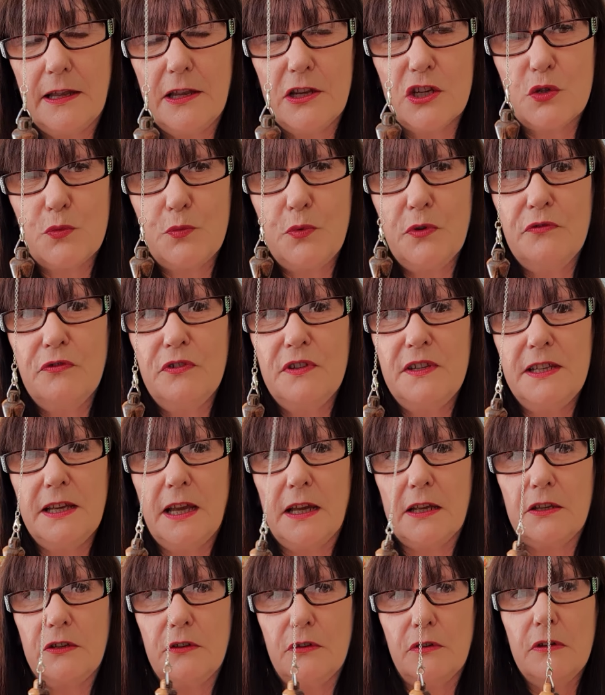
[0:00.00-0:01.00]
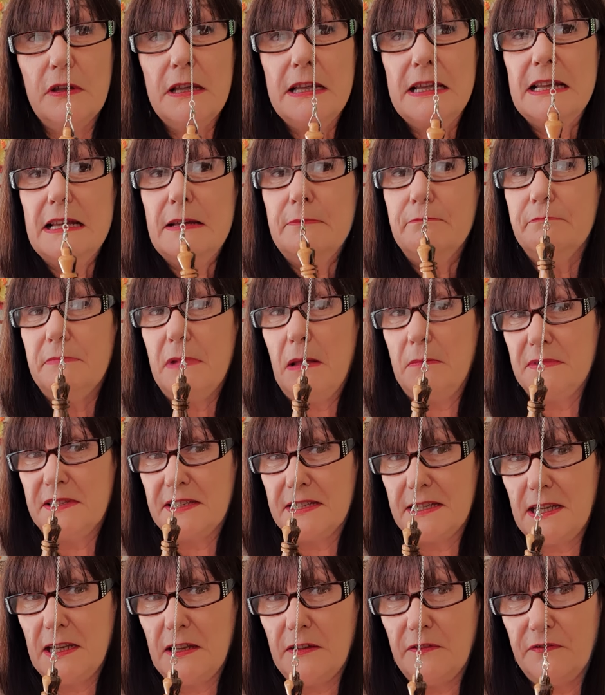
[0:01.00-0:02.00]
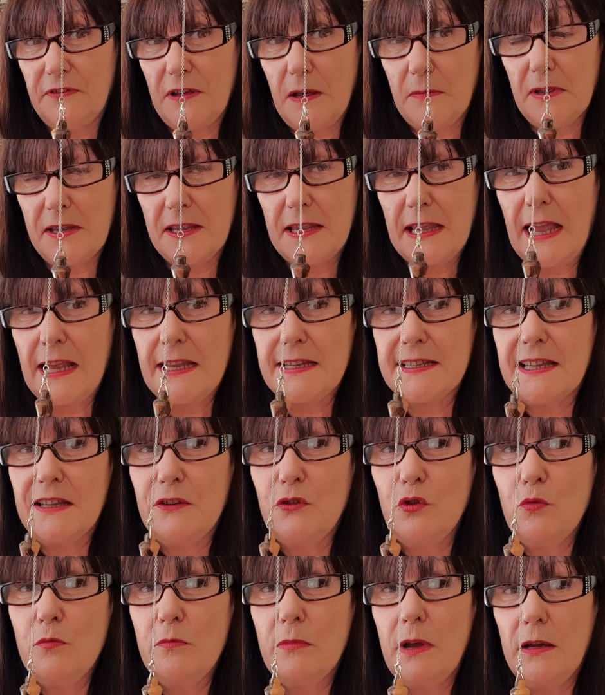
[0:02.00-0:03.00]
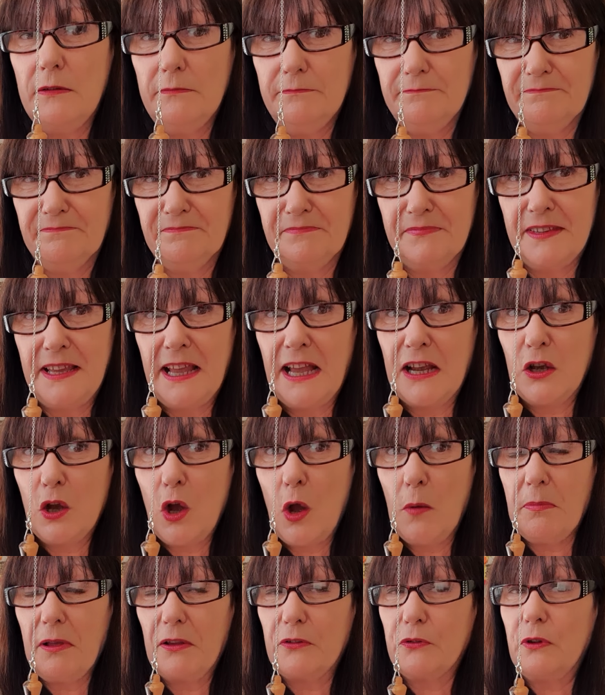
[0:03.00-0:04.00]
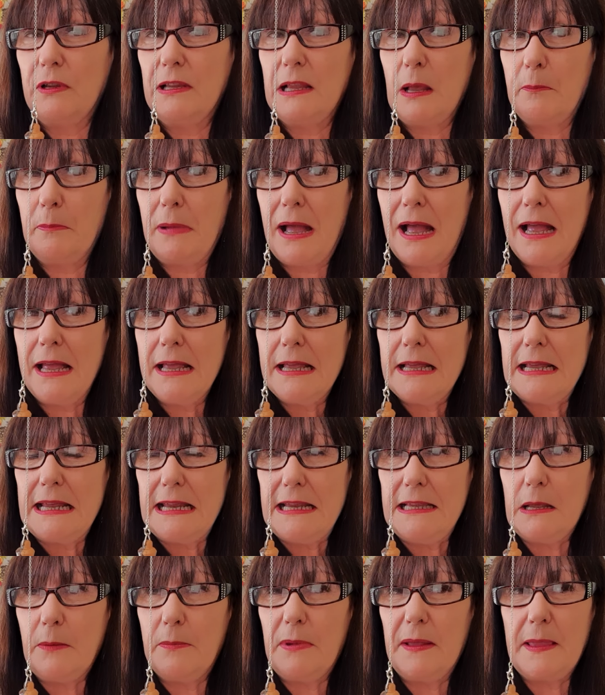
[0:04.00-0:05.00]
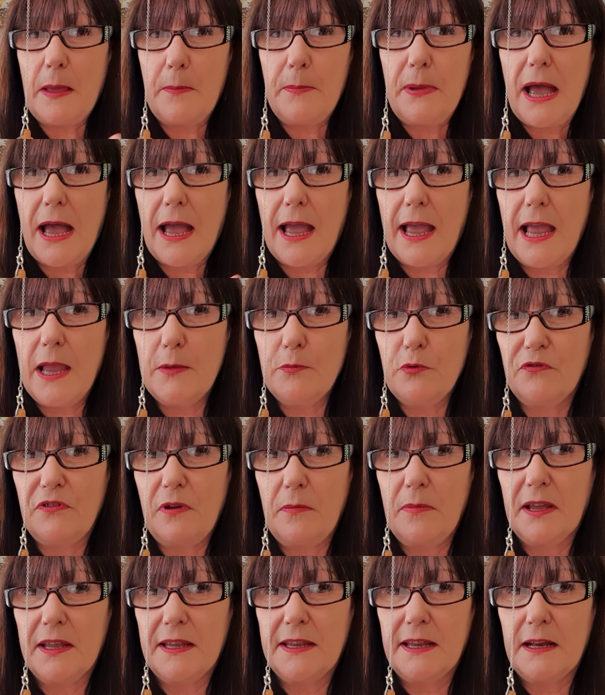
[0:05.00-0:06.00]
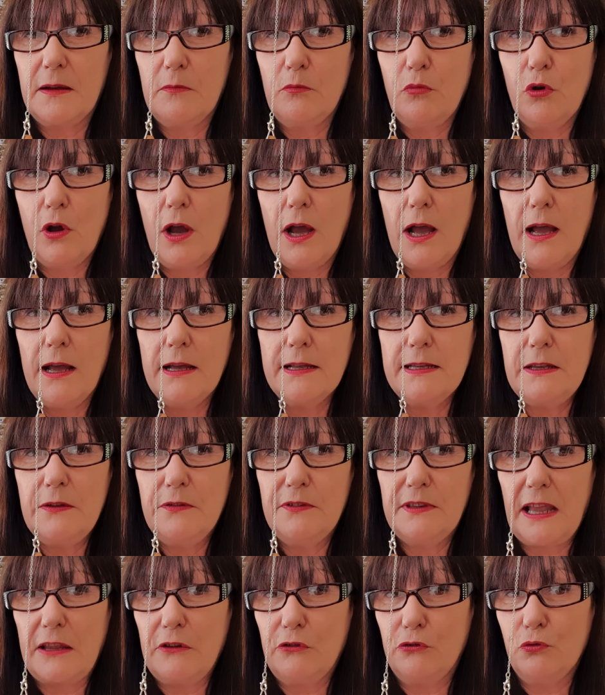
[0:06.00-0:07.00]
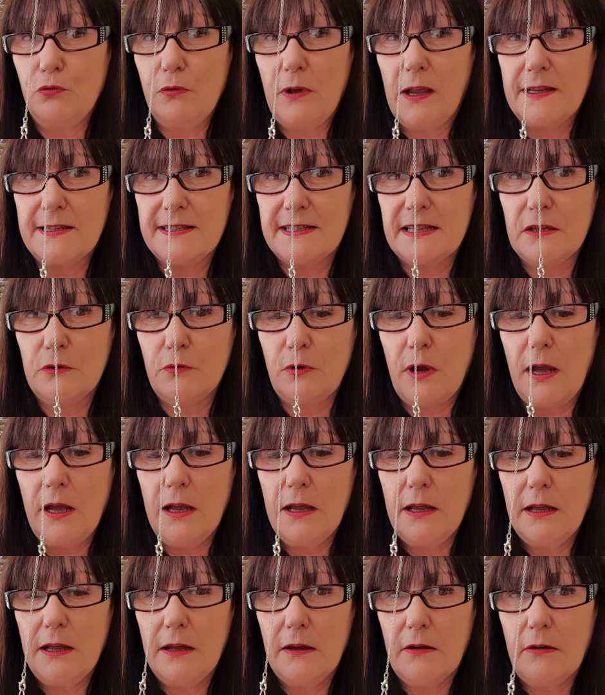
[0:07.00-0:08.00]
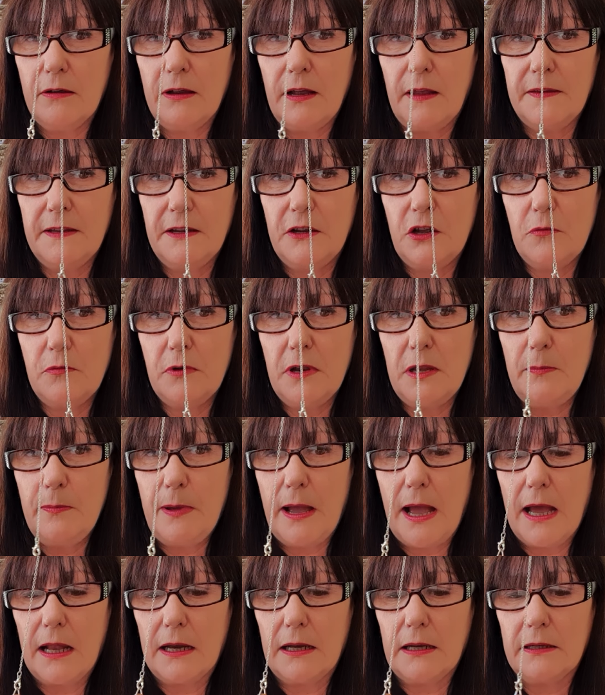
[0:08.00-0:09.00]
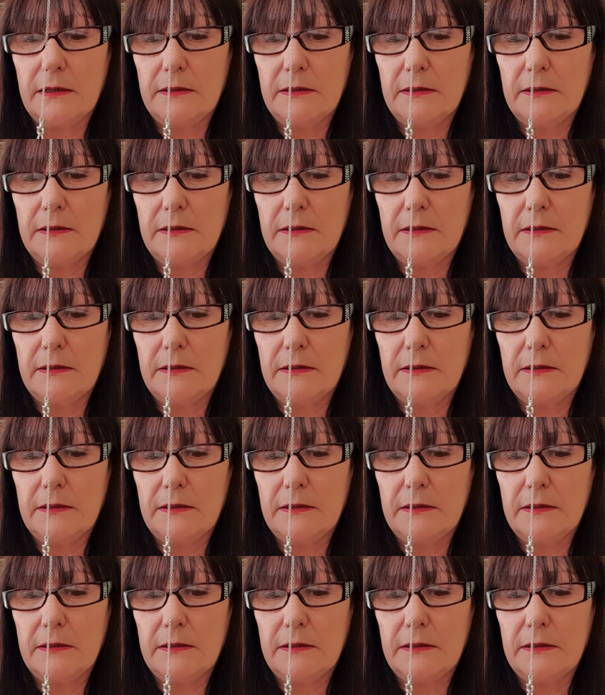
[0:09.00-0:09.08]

Et je peux vous dire que même s'il fabrique fabriqué avec ses deux mains, d'accord, parce qu'il n'a pas, il pas d'appareil pour fabriquer le bois, il taille tout avec ses doigts, regardez comment il parle.